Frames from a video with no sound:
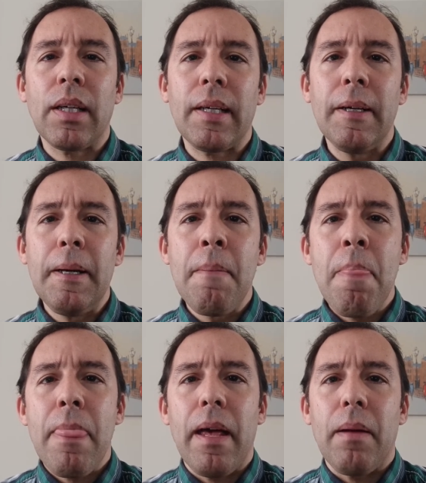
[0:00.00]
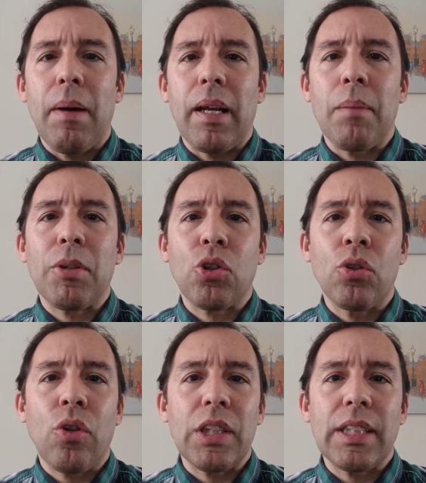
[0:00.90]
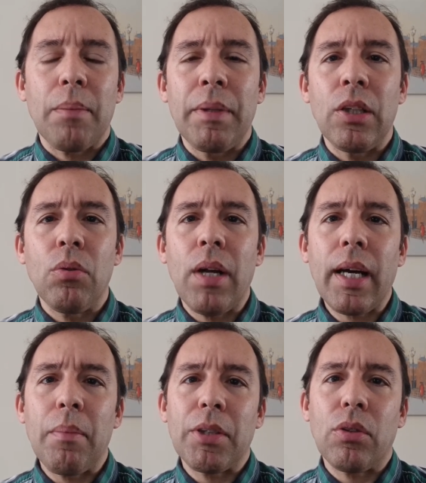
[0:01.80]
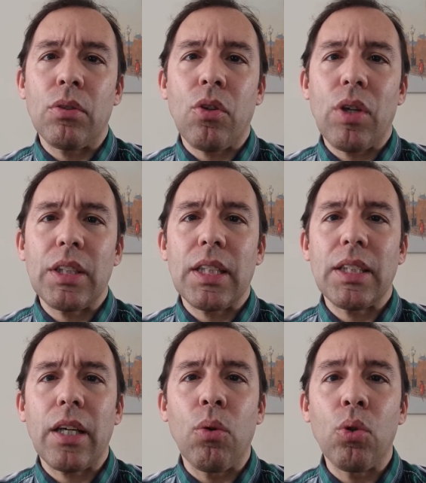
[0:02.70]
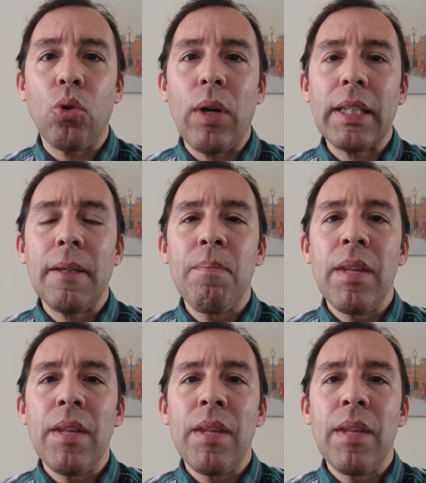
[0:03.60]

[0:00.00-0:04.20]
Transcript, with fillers: De, eh, vale, qué pasó con todas estas pinturas, qué pasó con todas estas esculturas.